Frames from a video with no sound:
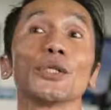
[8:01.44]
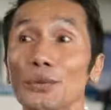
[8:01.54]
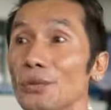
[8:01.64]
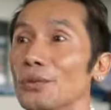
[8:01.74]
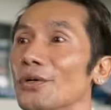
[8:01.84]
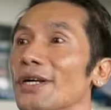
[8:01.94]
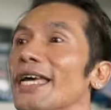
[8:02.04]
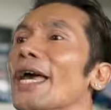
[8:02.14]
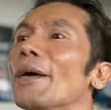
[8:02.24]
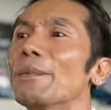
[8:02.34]
you
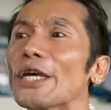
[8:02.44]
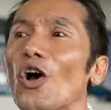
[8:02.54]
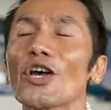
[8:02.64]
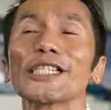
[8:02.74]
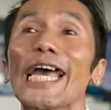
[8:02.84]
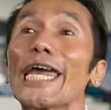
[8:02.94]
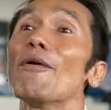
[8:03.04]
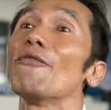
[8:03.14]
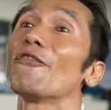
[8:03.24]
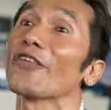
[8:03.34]
because I
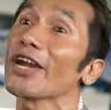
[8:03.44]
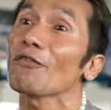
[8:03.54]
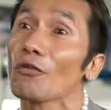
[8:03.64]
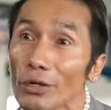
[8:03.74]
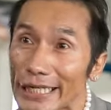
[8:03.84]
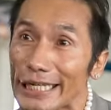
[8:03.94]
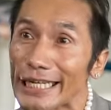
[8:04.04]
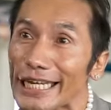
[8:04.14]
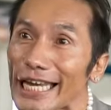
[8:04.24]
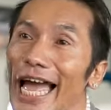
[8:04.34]
am fearfully
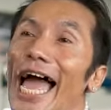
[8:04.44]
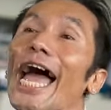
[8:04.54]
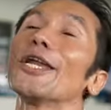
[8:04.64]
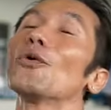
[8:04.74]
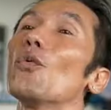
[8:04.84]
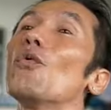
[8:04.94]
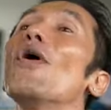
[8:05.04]
and